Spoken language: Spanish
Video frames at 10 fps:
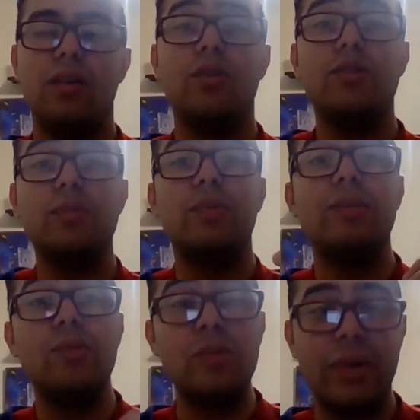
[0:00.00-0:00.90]
Nosotros
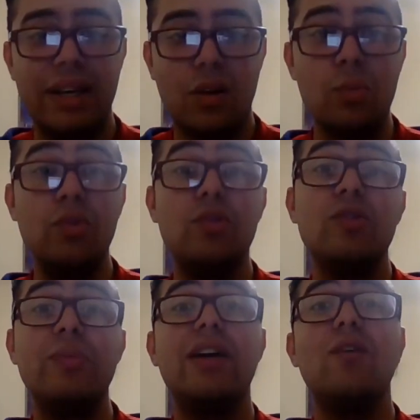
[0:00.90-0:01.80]
podemos ver cómo
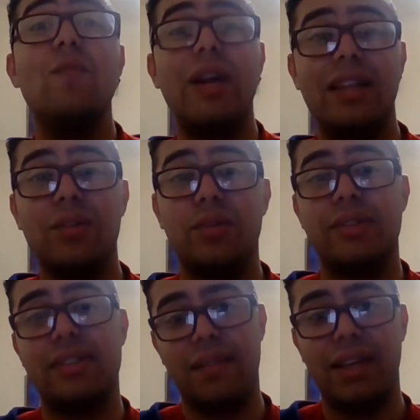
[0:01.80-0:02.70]
Dios va a ir obrando en
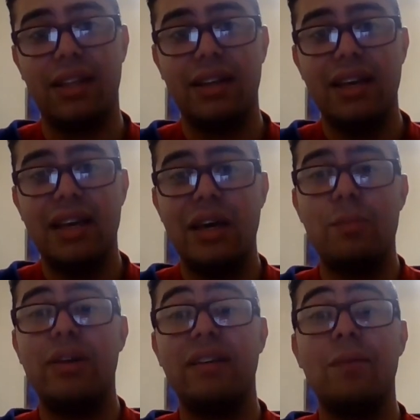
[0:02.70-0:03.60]
nuestra vida,
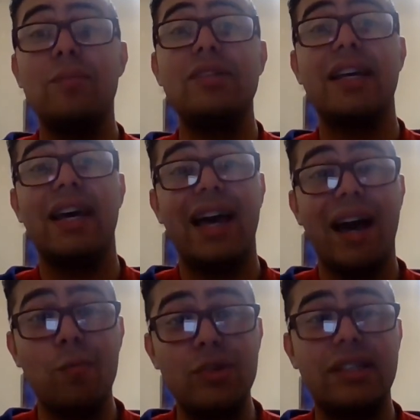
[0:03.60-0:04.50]
porque vamos
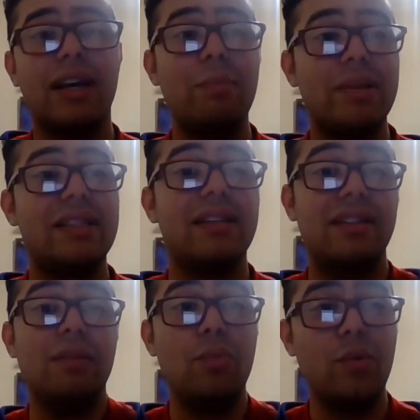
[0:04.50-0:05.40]
a buscar pasar
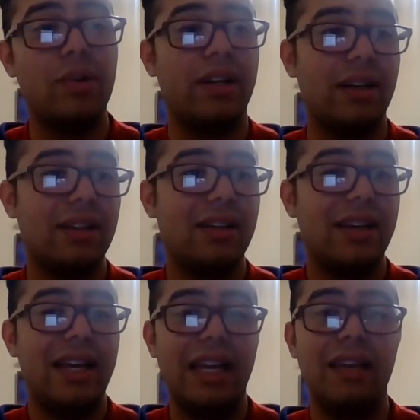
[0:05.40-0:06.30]
tiempo con Él
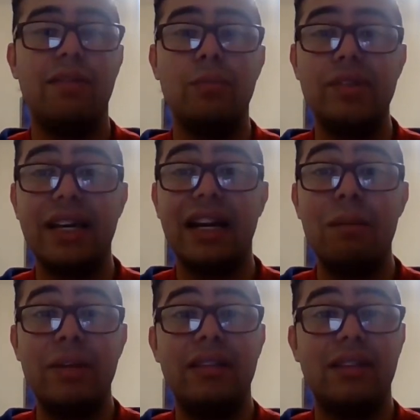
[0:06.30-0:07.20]
y vamos a
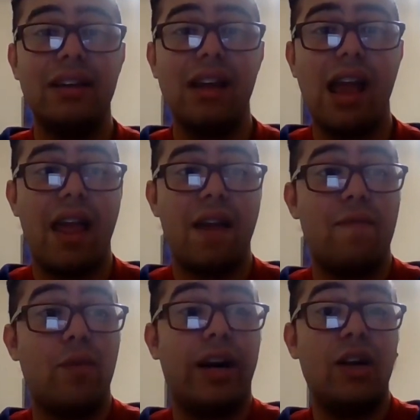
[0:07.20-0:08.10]
realmente
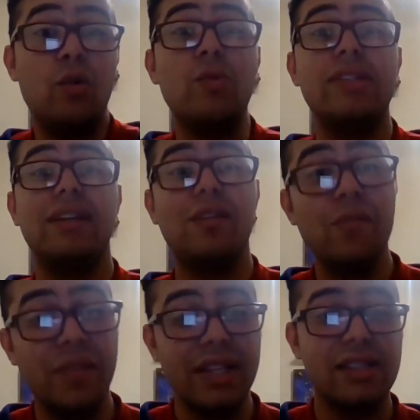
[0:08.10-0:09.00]
enfocar nuestra
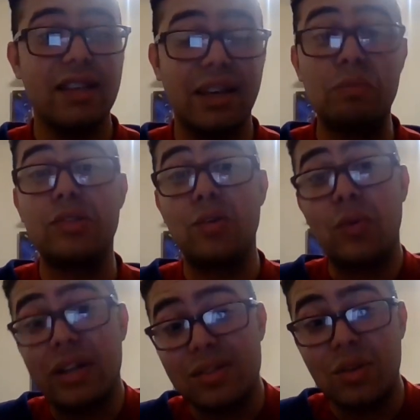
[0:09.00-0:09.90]
confianza y nuestro
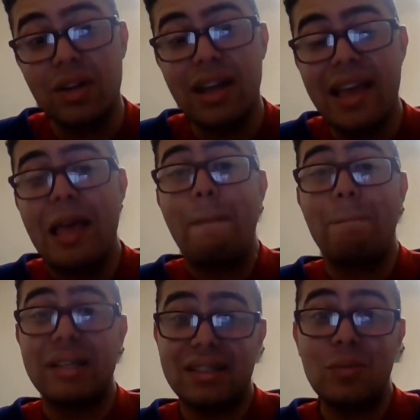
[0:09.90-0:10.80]
corazón
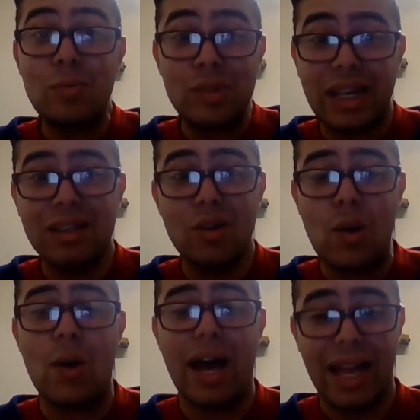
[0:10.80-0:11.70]
va a estar
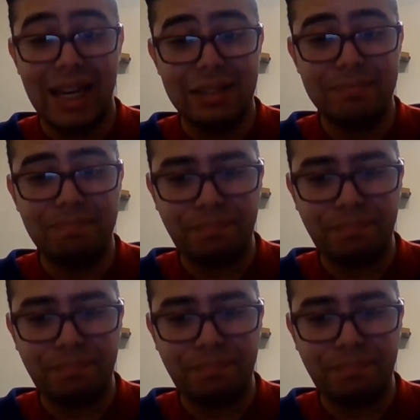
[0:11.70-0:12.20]
buscándolo a Él.